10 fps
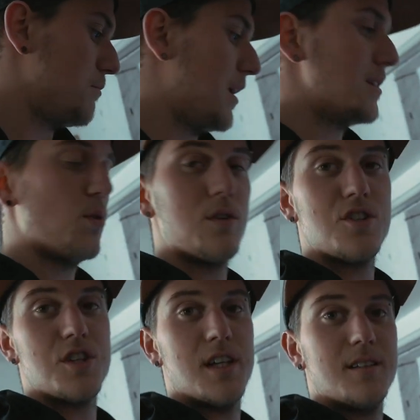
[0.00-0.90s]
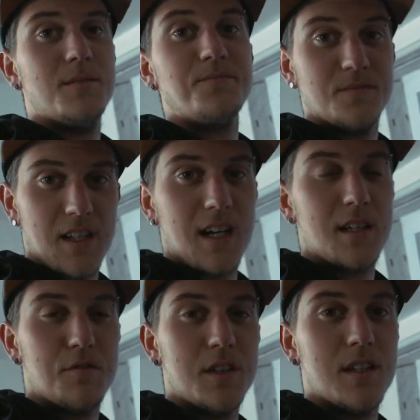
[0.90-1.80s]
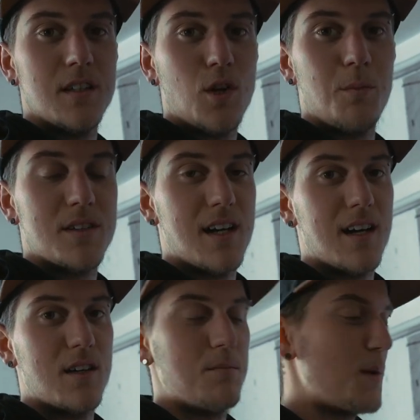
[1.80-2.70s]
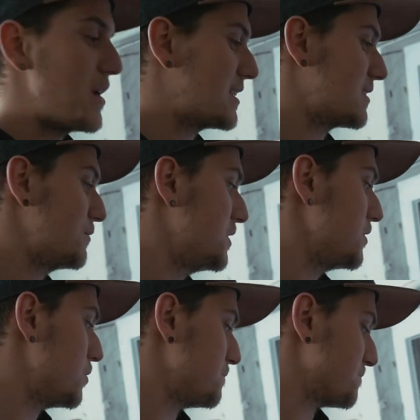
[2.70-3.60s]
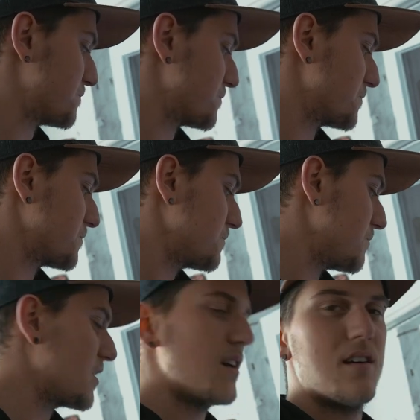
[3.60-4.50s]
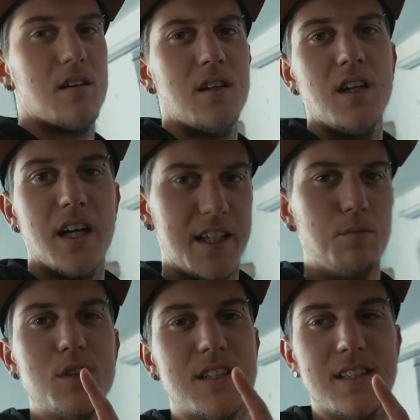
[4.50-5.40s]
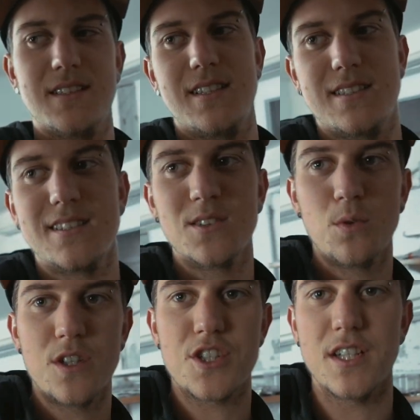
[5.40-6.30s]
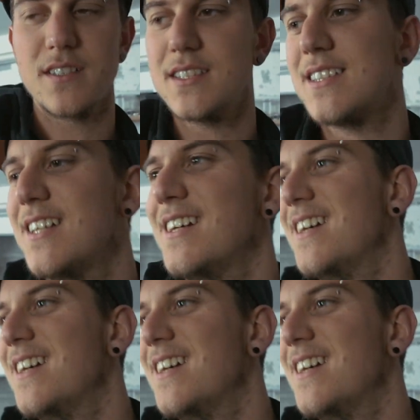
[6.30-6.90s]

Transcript: mein Todesstern, danke für die Kommentare in meinem letzten Video. Äh, ich wusste es, dass es ein Todesstern ist.